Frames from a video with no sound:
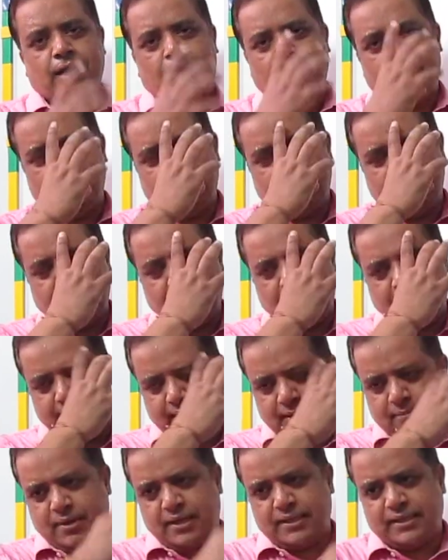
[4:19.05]
अब मैं यहाँ
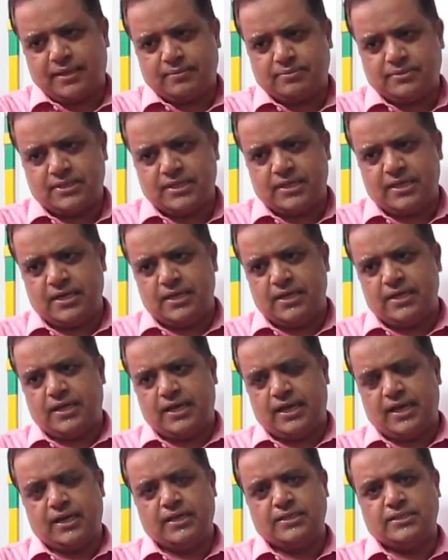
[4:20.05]
एक बात आपसे
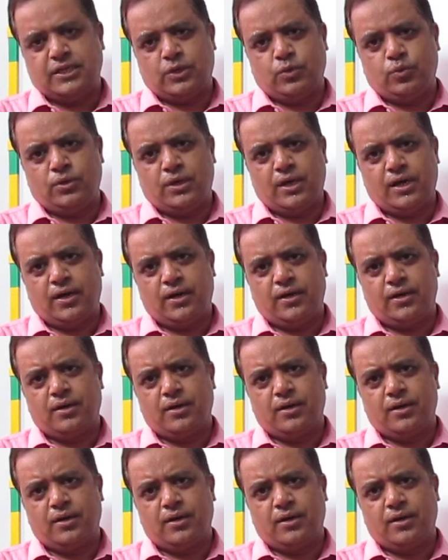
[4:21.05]
कहना चाहूँगा